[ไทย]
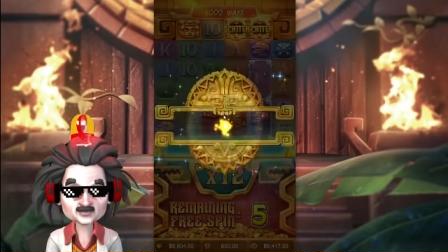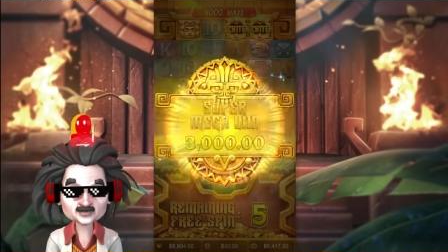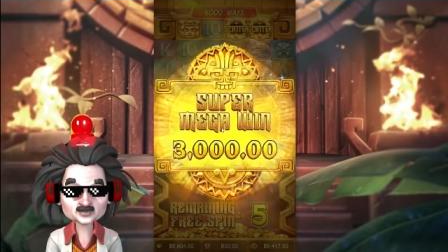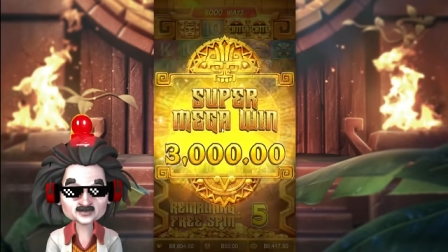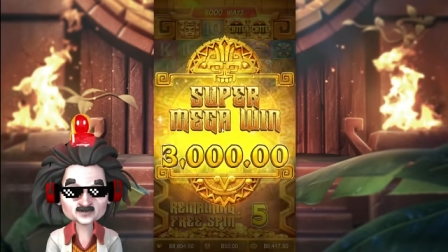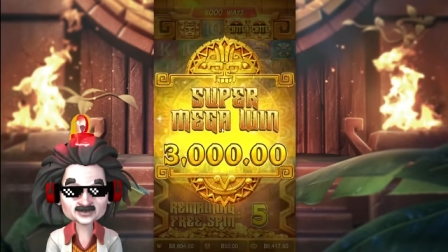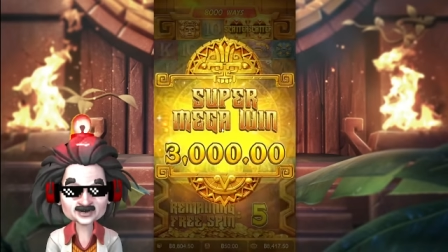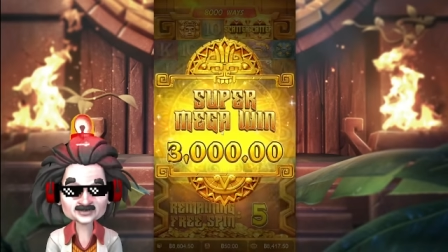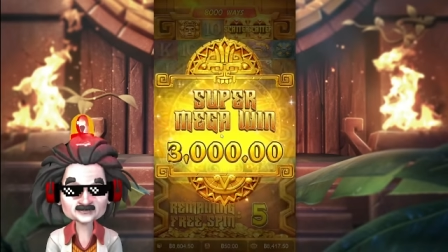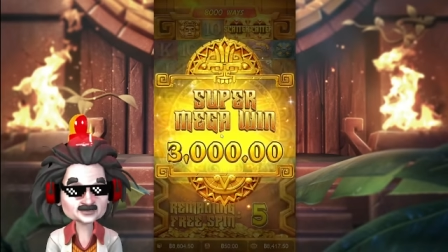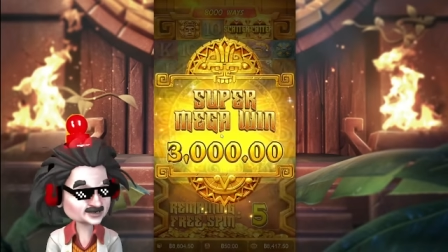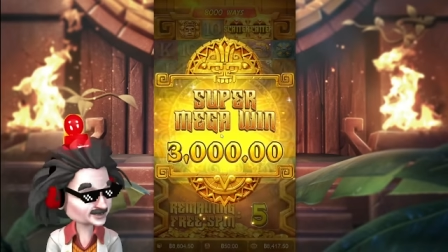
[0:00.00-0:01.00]
เฮ้ยฟีเกม
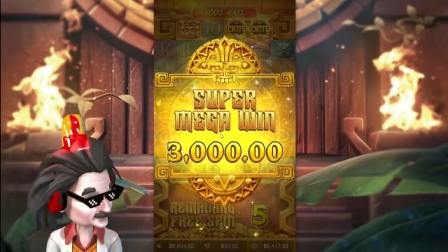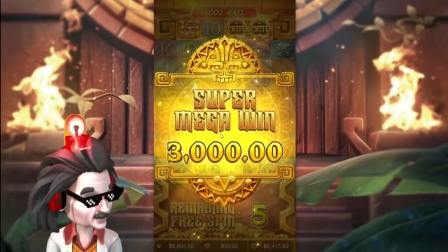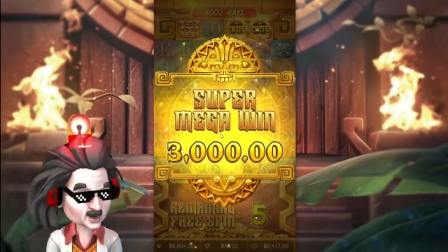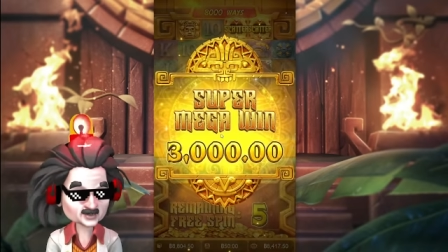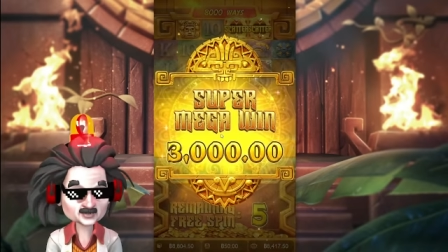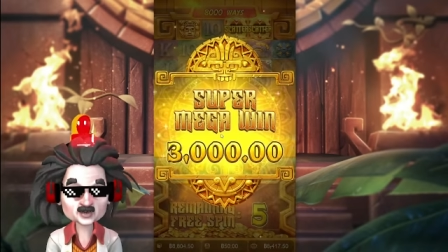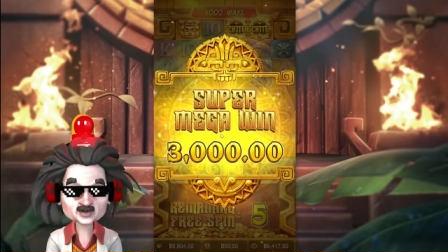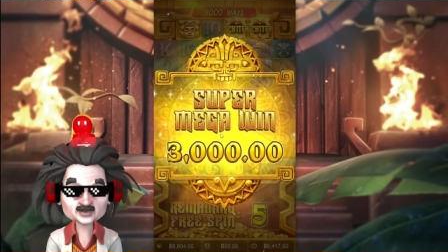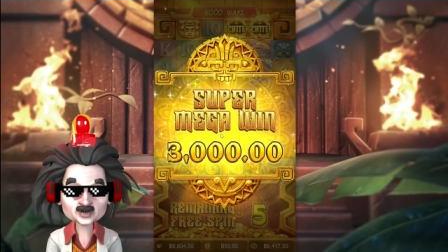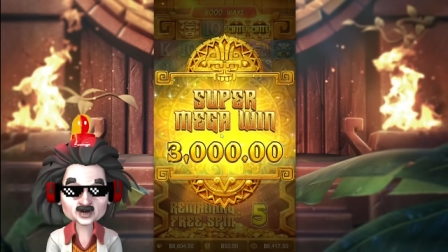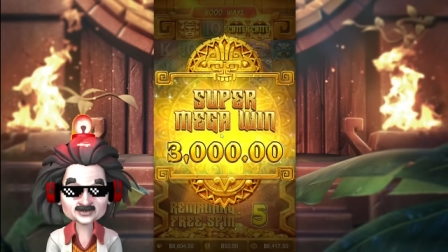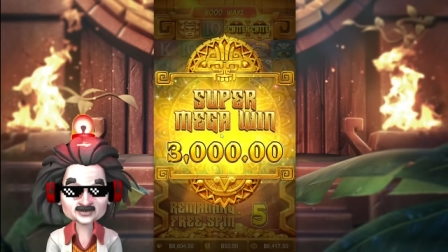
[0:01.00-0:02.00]
นี้บอกเลยว่าซู
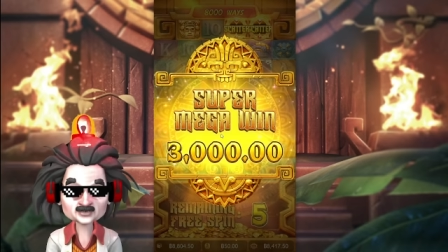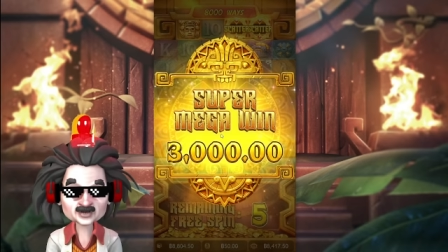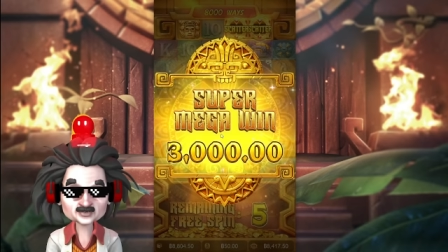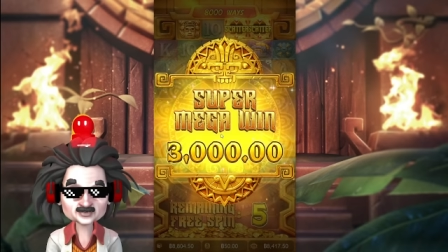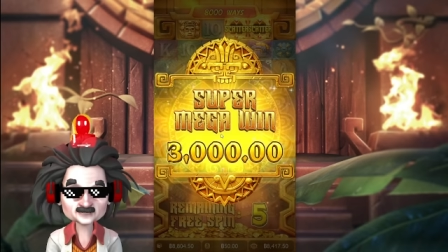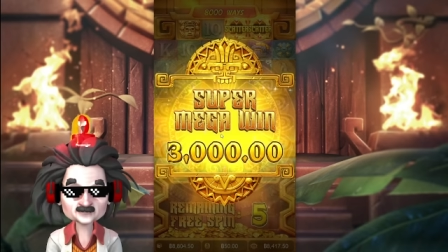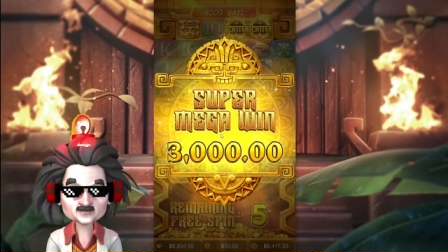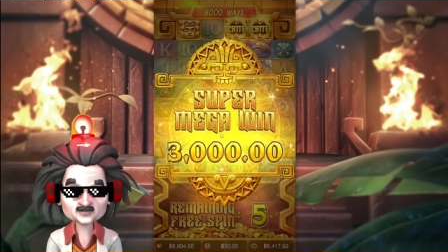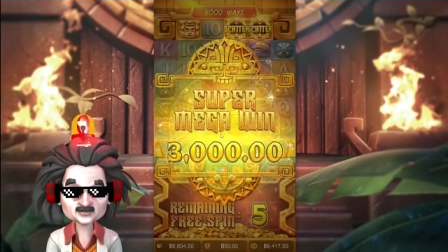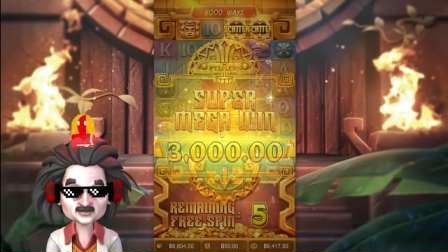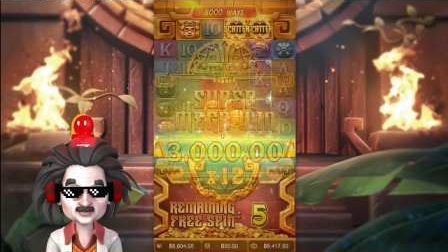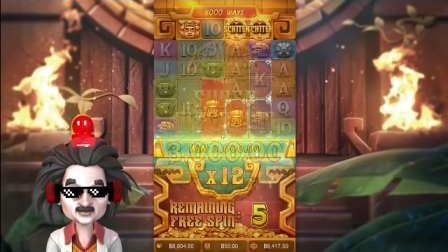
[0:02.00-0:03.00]
ลิงมากเพื่อน
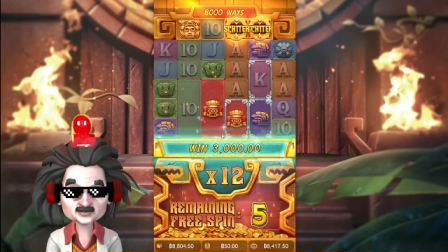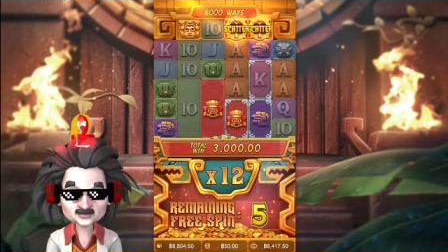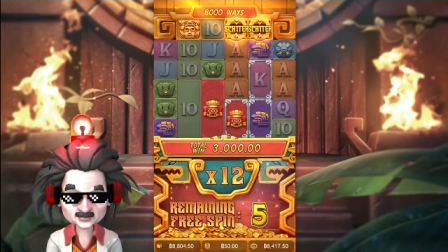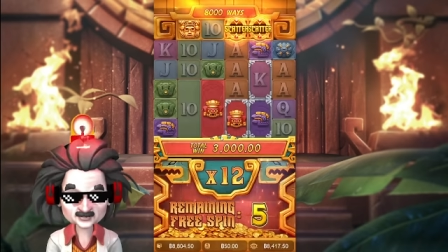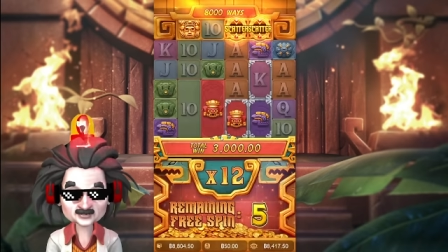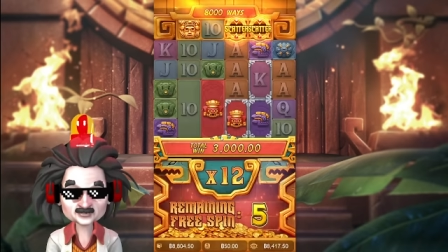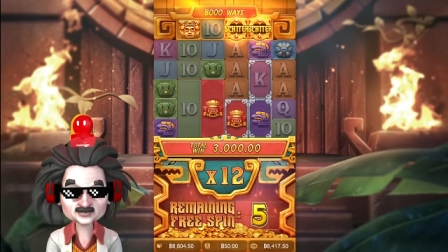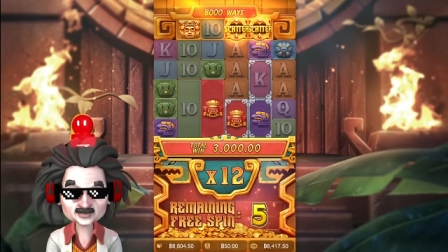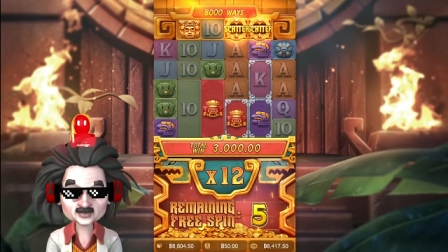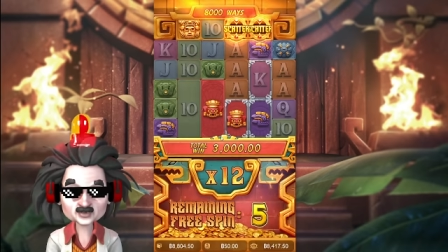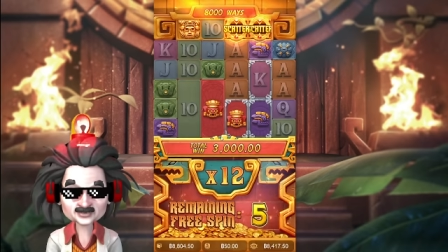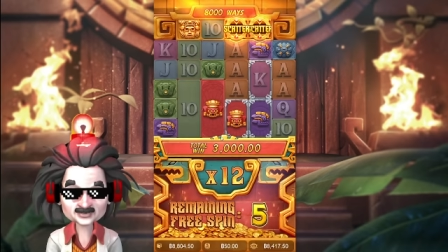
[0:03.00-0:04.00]

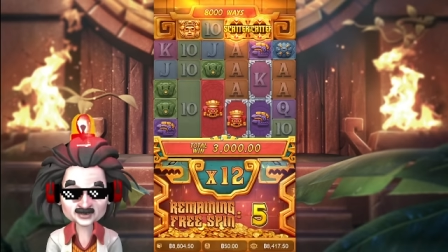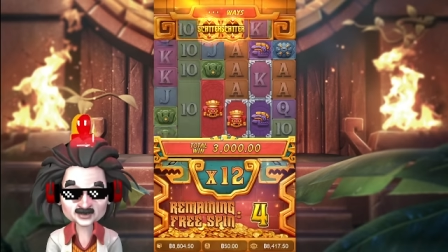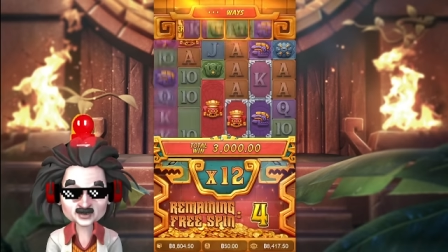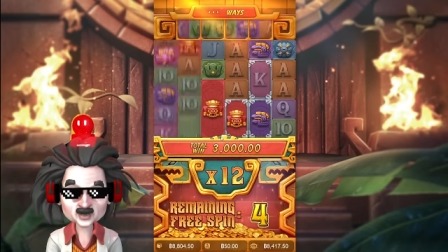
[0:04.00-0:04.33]
เอาเรื่องจิโก